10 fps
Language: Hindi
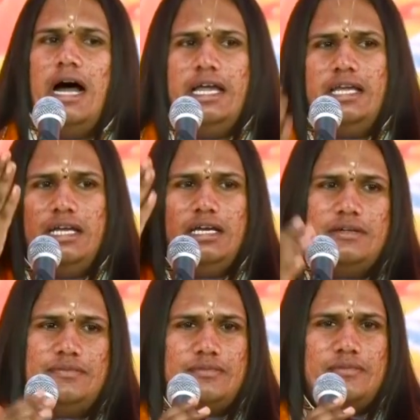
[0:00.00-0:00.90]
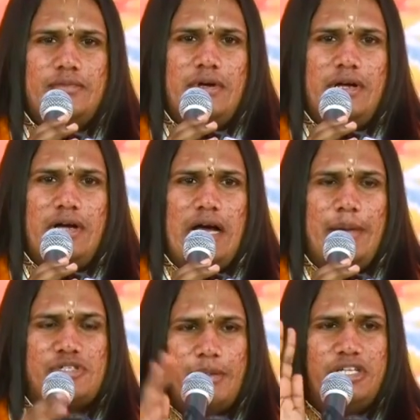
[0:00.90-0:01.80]
आइए
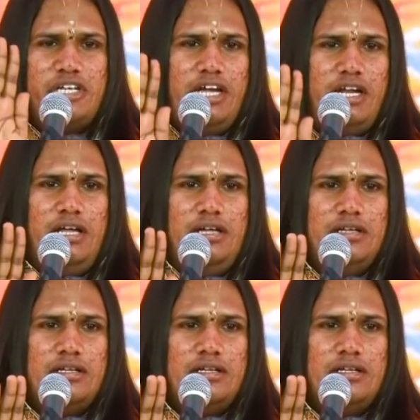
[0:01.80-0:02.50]
आप समझ गए ना